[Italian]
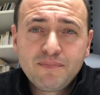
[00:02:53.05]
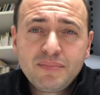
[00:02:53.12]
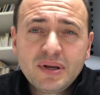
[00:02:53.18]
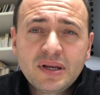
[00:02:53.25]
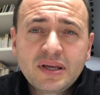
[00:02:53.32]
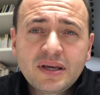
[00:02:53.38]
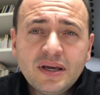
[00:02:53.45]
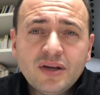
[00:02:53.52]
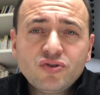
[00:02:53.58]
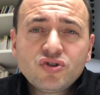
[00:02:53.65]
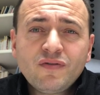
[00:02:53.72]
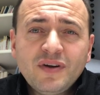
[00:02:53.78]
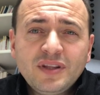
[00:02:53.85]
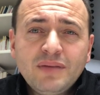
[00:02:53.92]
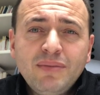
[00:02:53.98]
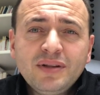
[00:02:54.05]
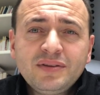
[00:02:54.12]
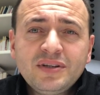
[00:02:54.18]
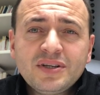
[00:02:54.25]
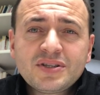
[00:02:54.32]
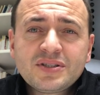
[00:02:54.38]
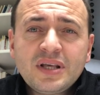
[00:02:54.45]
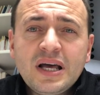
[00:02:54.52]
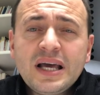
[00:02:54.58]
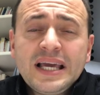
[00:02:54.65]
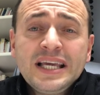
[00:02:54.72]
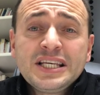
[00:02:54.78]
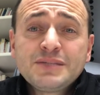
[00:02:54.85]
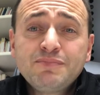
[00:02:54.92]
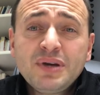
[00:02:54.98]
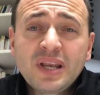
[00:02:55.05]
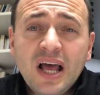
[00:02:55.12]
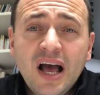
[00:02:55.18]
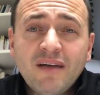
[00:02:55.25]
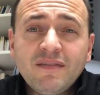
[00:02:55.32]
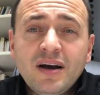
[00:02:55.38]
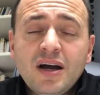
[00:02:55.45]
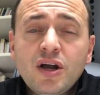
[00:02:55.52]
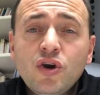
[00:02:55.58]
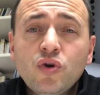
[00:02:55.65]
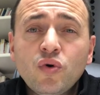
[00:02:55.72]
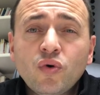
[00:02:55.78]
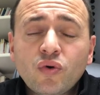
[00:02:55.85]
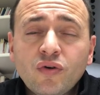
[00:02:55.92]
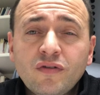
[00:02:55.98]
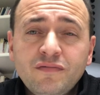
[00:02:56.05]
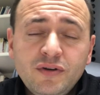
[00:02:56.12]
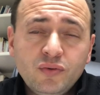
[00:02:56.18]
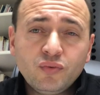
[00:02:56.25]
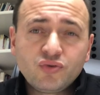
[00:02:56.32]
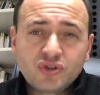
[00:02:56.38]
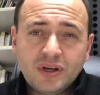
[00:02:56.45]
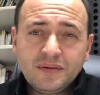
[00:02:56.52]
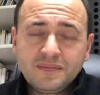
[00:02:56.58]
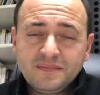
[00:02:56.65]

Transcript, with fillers: perché Giovanni il Battista ispirava loro fiducia.